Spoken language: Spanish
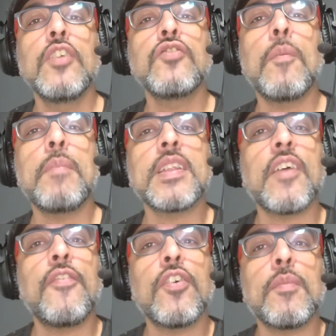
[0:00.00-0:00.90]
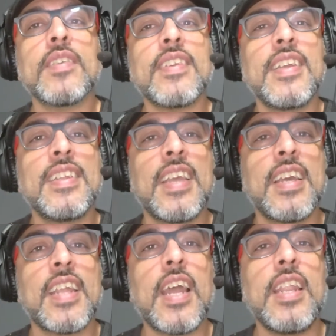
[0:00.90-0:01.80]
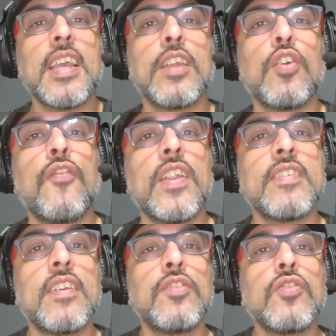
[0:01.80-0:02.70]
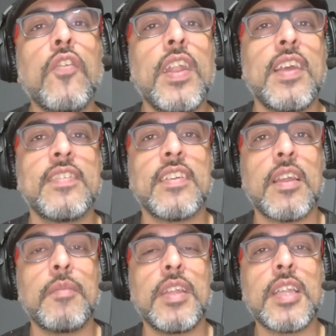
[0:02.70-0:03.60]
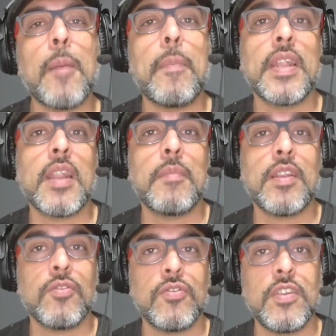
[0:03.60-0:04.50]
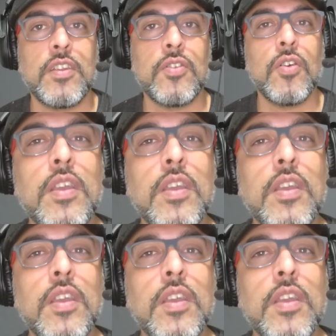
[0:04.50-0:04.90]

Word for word: son plataformas integrales que te ofrecen todas las herramientas para armar tu sitio,